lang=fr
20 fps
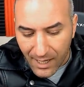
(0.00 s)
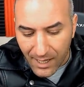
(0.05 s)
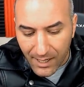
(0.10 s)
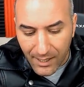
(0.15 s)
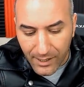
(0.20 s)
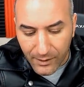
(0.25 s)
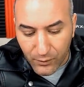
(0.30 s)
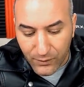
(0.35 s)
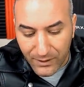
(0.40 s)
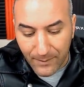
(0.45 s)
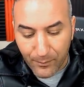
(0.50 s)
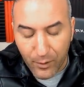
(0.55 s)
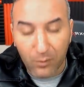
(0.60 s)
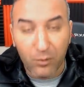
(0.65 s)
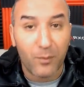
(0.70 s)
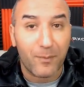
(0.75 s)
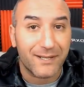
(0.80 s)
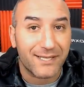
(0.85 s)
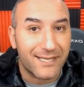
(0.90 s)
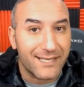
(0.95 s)
Tout
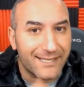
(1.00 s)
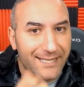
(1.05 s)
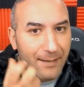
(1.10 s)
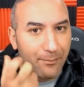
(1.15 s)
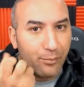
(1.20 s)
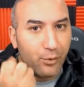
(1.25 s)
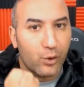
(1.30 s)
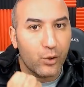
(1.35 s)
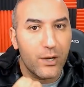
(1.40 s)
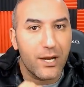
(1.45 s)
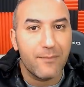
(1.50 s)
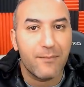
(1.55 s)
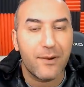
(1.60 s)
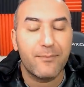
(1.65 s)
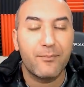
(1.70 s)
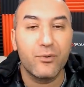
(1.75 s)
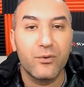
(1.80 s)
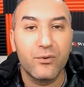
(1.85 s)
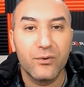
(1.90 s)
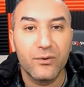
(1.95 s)
simplement parce que ça brûlait ma
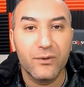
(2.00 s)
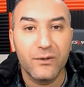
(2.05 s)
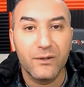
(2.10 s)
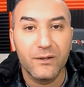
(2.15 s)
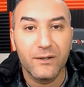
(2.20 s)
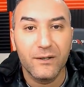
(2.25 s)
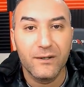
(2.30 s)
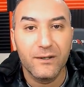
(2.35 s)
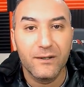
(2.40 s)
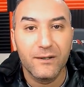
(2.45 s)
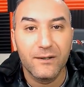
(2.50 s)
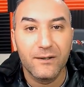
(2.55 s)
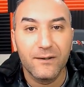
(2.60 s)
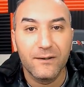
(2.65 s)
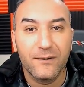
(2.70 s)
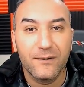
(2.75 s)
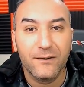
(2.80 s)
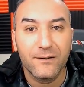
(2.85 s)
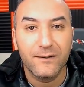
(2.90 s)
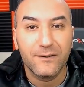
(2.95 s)
peau.
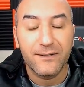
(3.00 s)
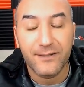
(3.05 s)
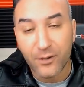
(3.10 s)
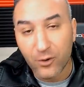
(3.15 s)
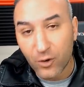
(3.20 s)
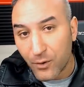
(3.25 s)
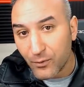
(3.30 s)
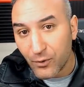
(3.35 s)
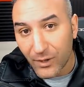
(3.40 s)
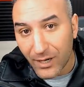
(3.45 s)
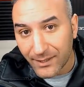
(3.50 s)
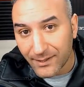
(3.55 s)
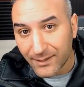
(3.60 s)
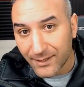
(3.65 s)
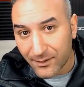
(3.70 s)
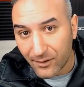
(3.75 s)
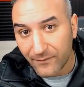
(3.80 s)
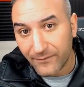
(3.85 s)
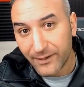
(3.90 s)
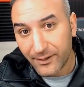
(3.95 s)
C'était comme de
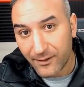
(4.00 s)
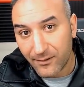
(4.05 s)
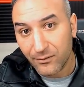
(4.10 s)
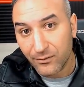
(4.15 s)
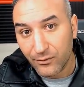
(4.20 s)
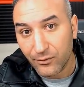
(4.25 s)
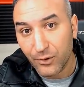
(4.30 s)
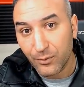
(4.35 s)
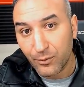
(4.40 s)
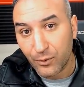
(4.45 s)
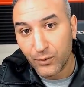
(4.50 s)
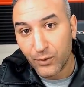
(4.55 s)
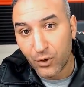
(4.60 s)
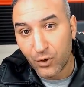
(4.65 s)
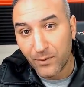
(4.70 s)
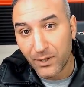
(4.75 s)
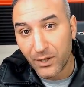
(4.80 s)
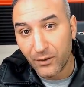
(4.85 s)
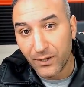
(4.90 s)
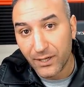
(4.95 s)
l'acide en fait le, produit
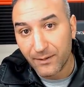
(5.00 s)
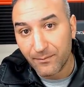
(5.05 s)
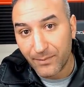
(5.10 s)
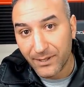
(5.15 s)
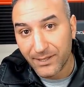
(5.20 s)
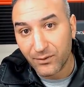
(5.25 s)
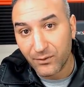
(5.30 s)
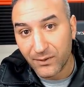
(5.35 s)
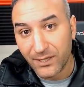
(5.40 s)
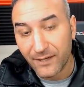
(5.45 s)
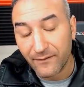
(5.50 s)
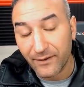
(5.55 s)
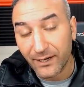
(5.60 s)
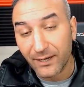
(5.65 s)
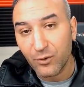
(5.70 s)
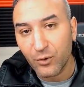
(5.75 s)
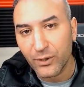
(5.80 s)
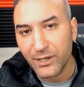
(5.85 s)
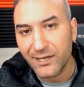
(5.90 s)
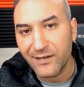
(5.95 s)
qu'on m'a donné parce que c'était
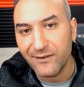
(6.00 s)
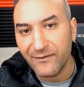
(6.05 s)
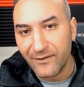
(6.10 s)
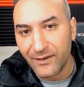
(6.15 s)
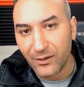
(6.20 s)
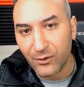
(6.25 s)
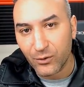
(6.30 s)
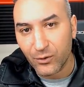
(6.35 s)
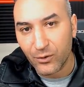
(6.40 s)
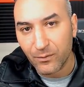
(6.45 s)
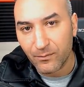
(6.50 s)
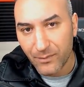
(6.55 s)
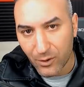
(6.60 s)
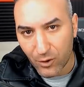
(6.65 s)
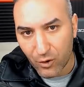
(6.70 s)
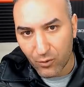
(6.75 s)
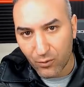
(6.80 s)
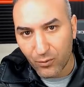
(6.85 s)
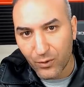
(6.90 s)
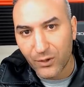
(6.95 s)
vraiment une verrue. Mais
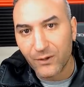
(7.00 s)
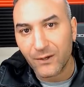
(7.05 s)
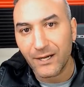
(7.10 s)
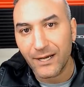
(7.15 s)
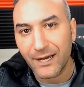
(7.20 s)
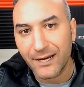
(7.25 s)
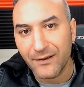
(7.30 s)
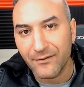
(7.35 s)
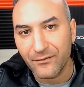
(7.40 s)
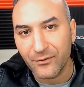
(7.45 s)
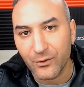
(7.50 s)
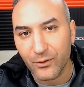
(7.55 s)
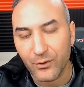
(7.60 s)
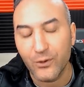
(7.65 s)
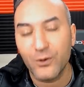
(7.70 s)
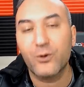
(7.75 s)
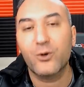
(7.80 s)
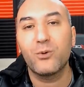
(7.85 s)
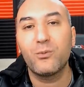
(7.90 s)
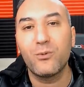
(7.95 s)
comment elle est venue
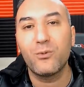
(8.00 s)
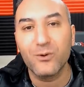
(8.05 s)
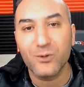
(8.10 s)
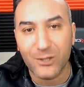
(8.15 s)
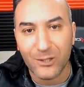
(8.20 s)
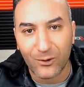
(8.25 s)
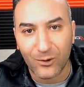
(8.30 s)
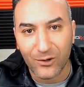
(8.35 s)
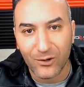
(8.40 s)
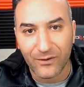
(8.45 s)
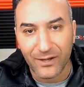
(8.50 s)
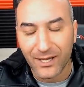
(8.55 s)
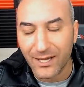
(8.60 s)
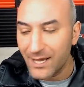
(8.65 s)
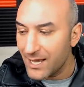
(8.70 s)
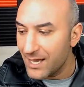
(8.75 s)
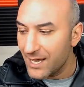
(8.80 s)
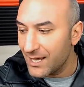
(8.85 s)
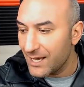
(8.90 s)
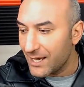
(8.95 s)
et comment je l'ai enlevé
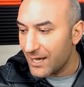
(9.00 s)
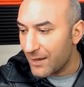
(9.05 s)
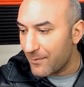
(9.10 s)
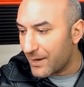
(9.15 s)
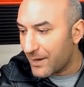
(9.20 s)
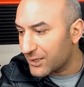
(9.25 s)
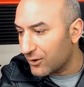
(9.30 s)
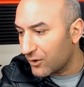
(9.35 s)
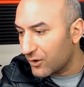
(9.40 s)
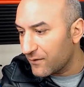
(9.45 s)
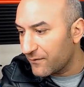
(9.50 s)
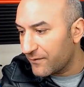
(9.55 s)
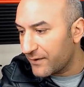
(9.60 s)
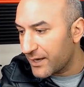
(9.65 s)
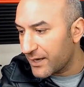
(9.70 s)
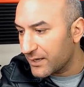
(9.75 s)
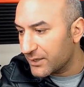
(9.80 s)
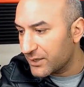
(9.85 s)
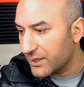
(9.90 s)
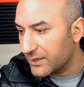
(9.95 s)
Eh ben je l'ai
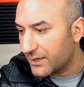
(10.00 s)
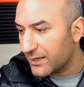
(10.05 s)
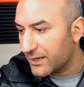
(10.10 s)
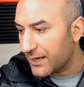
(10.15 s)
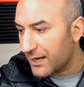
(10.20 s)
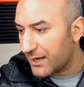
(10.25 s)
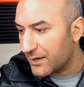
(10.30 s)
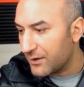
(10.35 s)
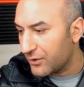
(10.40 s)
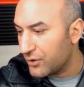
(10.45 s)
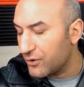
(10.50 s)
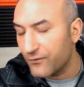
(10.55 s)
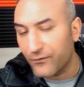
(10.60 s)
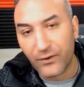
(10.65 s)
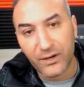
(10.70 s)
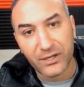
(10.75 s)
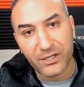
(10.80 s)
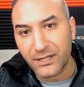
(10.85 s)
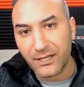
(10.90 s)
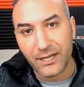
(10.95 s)
enlevé J'étais une
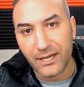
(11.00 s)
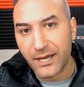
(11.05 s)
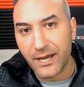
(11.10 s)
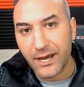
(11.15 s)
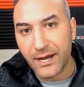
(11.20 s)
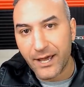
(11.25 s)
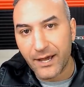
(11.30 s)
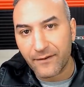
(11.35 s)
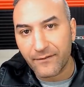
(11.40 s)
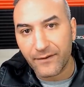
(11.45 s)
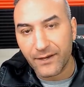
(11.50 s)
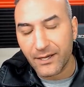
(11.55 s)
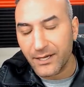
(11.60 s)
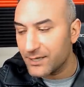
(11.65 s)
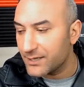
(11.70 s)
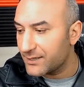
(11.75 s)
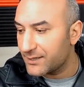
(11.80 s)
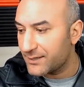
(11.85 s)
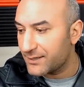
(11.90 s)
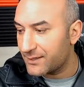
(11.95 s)
fois j'étais
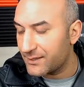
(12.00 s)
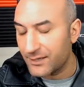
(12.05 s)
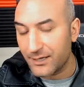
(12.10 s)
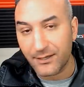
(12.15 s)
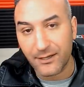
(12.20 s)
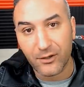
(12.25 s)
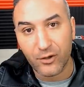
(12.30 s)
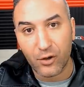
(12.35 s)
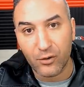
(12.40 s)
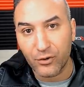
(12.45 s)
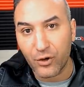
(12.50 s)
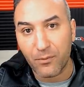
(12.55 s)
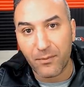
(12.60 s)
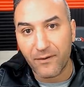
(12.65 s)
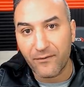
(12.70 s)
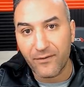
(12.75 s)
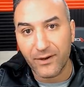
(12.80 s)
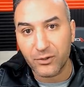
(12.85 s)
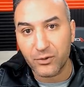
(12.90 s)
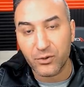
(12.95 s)
énervé, j'étais dans,
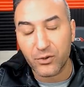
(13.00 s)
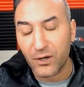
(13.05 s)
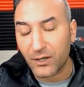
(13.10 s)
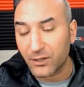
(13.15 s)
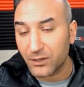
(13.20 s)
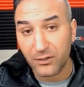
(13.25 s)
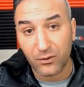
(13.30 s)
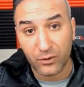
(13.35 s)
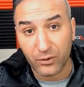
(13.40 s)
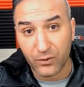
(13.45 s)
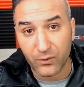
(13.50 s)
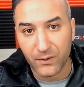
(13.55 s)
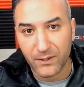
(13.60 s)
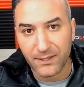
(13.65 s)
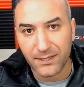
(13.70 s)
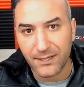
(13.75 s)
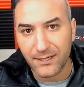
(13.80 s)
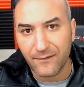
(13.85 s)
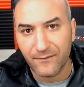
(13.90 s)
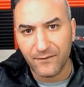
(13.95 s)
ma voiture, j'étais en
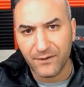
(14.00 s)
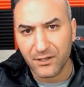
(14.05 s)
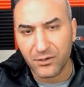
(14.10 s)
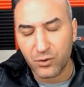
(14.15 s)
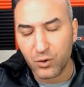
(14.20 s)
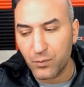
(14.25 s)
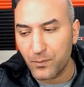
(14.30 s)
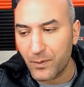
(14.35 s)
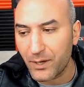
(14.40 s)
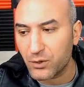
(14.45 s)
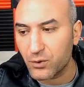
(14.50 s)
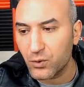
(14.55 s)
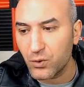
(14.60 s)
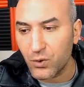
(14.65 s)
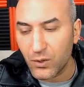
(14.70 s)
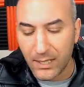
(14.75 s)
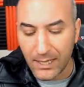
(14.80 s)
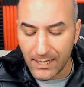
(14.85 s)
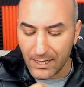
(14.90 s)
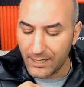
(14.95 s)
Tunisie, il faisait super
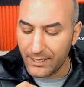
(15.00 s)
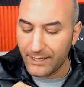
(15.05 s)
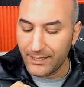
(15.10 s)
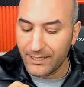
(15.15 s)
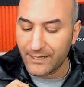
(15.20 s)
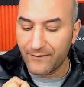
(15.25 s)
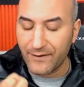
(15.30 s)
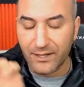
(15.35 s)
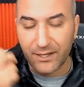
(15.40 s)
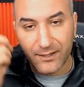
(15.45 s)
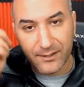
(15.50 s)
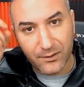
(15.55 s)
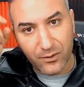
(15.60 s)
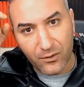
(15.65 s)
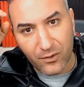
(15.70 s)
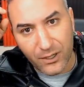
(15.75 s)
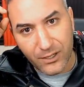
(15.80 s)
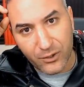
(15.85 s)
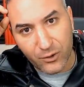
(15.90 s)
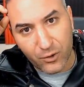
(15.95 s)
chaud et j'avais des
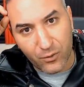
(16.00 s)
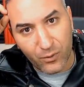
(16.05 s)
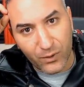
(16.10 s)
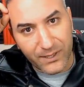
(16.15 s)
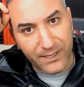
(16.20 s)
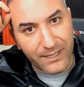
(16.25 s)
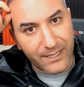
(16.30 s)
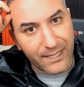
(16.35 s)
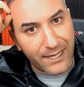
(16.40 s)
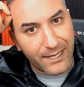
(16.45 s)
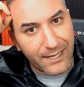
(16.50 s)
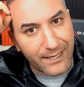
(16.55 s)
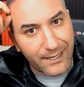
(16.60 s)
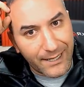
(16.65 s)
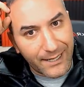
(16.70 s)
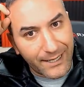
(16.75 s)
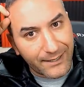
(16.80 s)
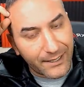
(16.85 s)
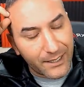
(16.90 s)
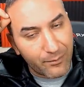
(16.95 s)
ongles et je commençais à
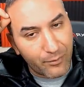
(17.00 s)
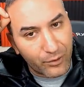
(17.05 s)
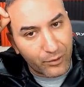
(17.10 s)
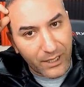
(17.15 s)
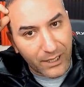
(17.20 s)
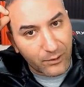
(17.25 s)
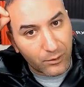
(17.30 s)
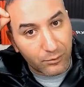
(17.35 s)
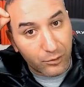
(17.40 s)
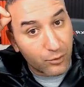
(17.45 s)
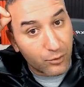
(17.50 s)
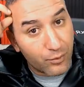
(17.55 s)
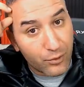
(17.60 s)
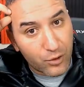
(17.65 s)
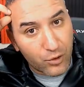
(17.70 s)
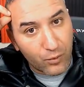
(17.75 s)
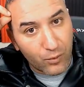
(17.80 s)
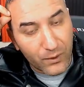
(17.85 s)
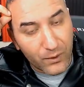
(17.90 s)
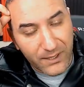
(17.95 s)
la, tripoter un petit peu,
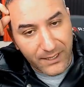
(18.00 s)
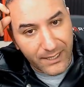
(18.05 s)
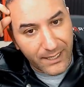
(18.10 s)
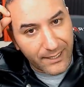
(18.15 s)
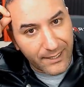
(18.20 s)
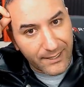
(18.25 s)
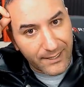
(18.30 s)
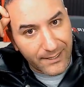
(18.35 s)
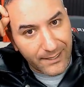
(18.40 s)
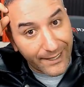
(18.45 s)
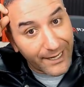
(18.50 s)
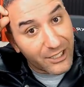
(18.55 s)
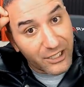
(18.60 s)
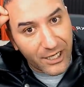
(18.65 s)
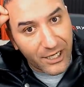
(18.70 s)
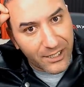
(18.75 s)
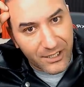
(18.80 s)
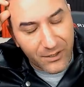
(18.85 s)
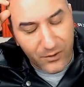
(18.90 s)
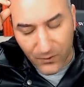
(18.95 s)
je commençais à la,
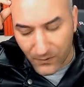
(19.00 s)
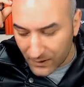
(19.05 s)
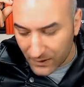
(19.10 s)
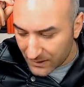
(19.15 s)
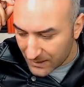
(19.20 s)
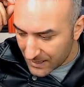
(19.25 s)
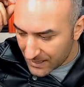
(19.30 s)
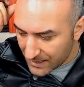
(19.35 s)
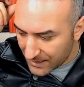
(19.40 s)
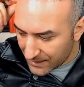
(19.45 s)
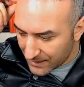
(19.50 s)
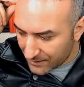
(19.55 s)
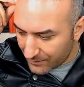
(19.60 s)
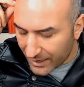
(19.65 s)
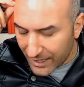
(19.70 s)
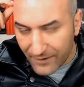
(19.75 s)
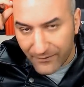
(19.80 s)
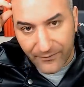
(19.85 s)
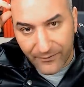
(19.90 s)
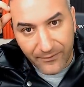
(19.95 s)
chercher, tu vois.
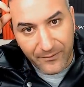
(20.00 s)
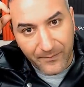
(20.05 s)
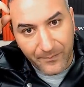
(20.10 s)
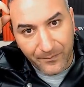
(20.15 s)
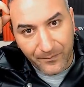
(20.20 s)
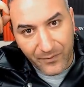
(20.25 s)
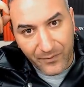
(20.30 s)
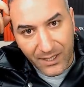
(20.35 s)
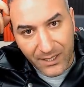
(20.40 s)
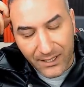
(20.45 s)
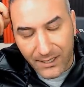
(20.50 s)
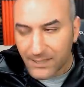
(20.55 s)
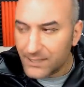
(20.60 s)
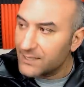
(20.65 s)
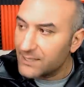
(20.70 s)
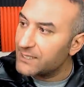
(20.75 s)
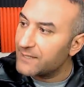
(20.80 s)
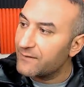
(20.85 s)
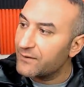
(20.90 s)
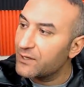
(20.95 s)
Bref,
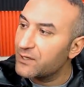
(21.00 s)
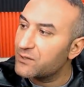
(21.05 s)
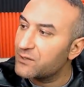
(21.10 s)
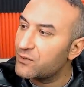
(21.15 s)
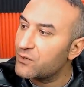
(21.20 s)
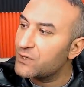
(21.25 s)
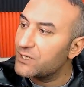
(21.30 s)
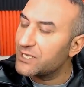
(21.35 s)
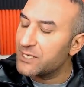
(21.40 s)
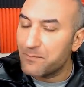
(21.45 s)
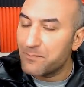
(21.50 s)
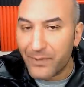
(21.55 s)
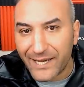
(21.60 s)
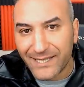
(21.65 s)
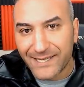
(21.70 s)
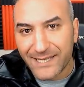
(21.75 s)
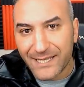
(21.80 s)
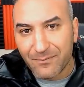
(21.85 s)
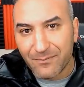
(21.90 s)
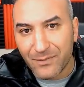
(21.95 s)
j'avais des ongles, j'ai
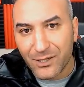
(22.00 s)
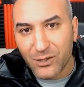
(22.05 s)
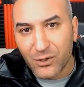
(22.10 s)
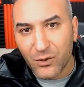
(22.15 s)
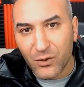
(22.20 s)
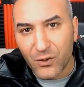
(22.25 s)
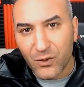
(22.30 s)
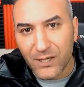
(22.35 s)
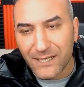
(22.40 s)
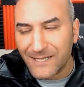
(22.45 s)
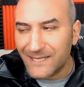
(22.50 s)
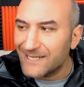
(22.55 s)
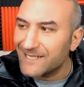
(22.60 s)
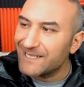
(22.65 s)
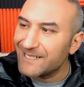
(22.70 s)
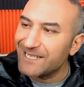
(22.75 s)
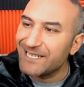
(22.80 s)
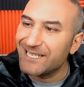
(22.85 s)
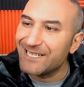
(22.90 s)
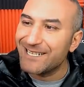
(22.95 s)
pressé mes ongles
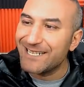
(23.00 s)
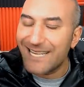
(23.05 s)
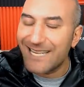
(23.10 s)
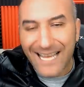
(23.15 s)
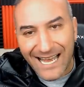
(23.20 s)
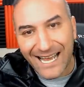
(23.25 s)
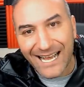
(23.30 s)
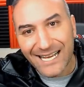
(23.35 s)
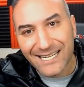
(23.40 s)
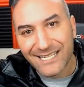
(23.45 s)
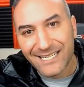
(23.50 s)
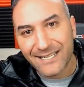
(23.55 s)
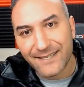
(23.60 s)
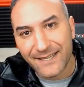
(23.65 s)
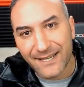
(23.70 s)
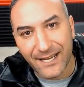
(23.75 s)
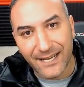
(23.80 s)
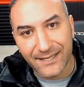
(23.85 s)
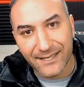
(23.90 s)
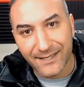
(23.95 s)
et je l'ai arraché de
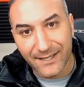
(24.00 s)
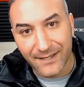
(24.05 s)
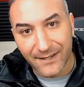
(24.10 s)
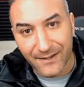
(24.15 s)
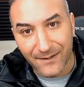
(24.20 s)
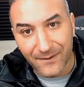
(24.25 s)
ses racines.